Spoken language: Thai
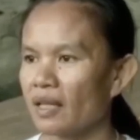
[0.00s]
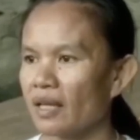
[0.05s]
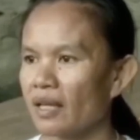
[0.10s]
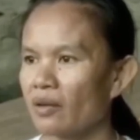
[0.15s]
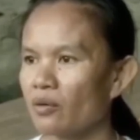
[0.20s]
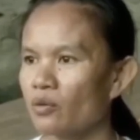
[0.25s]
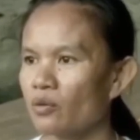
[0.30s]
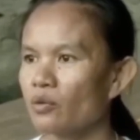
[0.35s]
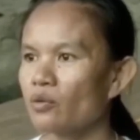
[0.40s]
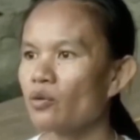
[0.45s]

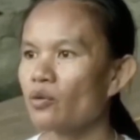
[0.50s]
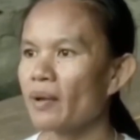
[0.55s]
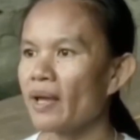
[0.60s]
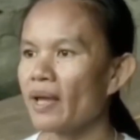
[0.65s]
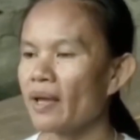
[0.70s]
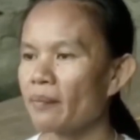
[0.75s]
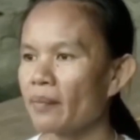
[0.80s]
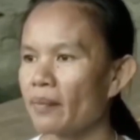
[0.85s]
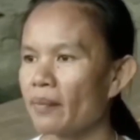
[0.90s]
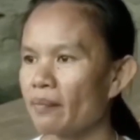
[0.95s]
แล้วลูก
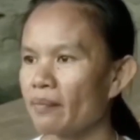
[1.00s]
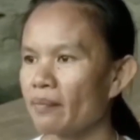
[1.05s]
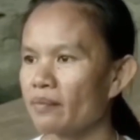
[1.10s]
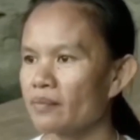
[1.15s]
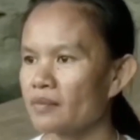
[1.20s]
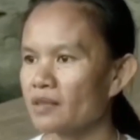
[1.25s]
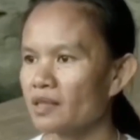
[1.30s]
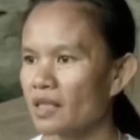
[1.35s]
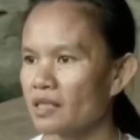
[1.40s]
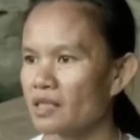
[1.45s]
แม่
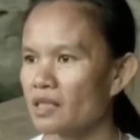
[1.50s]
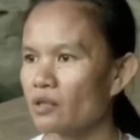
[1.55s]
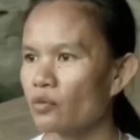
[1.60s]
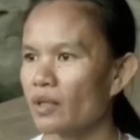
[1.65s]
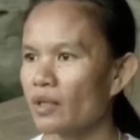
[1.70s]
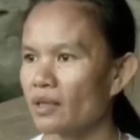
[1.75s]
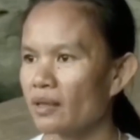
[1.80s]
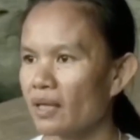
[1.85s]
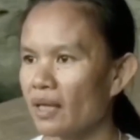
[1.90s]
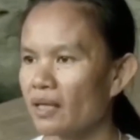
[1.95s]
เสียชี
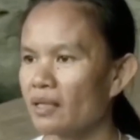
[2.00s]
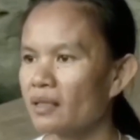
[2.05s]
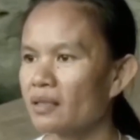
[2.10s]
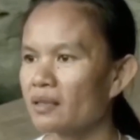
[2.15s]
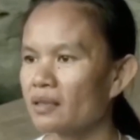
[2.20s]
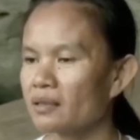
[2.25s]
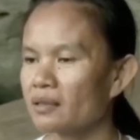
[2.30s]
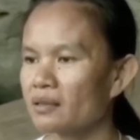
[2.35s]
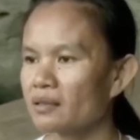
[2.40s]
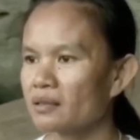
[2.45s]
วิตนะ
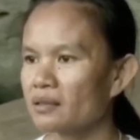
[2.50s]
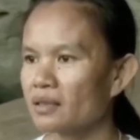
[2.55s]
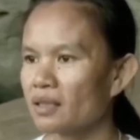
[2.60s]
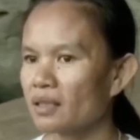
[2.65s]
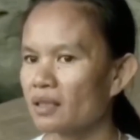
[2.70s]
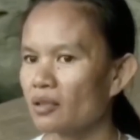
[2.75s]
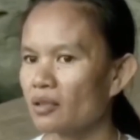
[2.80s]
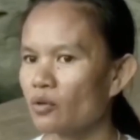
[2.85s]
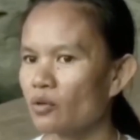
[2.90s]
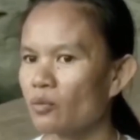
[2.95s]

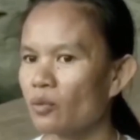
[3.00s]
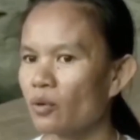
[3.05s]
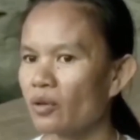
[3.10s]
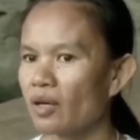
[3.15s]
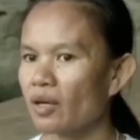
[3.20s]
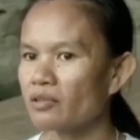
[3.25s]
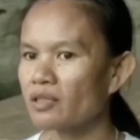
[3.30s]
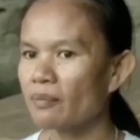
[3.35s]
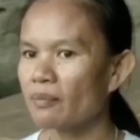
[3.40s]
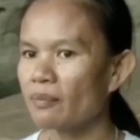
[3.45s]
ลุงพล
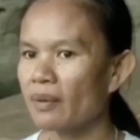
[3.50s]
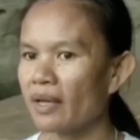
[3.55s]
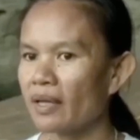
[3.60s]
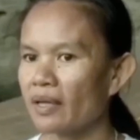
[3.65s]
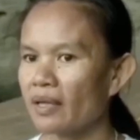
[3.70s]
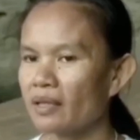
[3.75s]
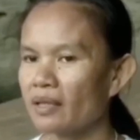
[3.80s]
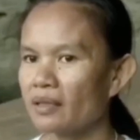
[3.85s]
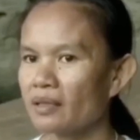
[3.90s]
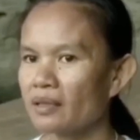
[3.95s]
เขาจะไป
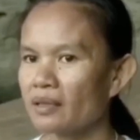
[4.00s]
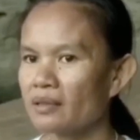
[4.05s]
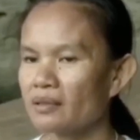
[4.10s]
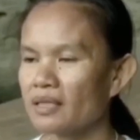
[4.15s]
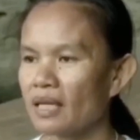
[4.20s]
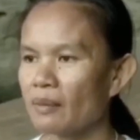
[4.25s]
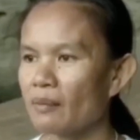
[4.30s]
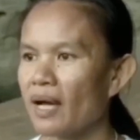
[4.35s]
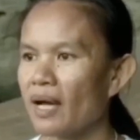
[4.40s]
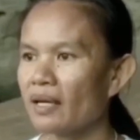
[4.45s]

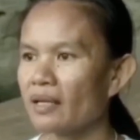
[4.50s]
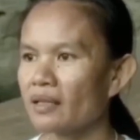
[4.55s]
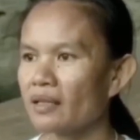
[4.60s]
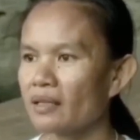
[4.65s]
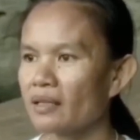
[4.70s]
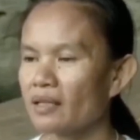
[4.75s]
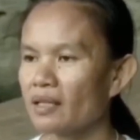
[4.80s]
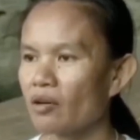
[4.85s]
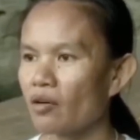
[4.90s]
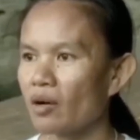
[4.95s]
สาบาน
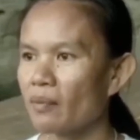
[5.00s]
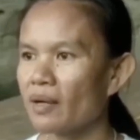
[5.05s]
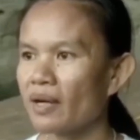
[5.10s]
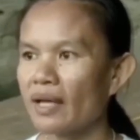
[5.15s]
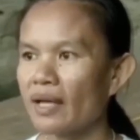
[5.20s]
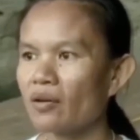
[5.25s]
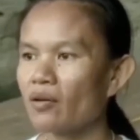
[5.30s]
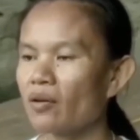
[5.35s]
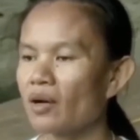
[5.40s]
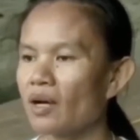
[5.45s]
เกี่ยวกับอะ
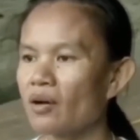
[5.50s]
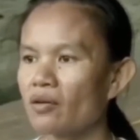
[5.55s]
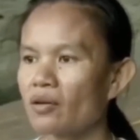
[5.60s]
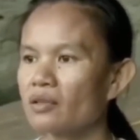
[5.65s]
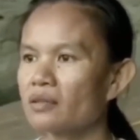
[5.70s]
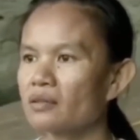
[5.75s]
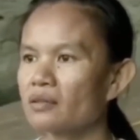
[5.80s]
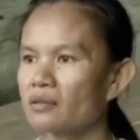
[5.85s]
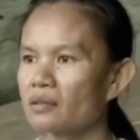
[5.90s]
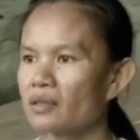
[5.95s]
ไรของเขา
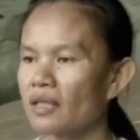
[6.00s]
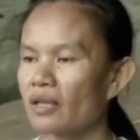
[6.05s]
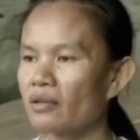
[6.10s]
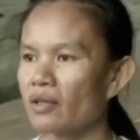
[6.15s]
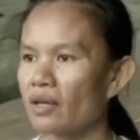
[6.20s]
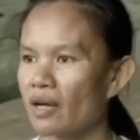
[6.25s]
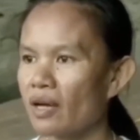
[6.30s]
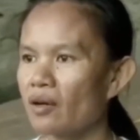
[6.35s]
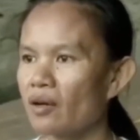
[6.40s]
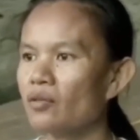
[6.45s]
ก็แล้ว
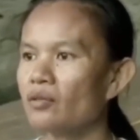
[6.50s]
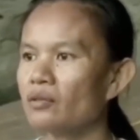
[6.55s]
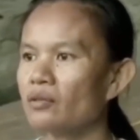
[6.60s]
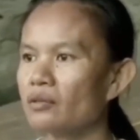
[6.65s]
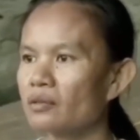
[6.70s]
แต่เขา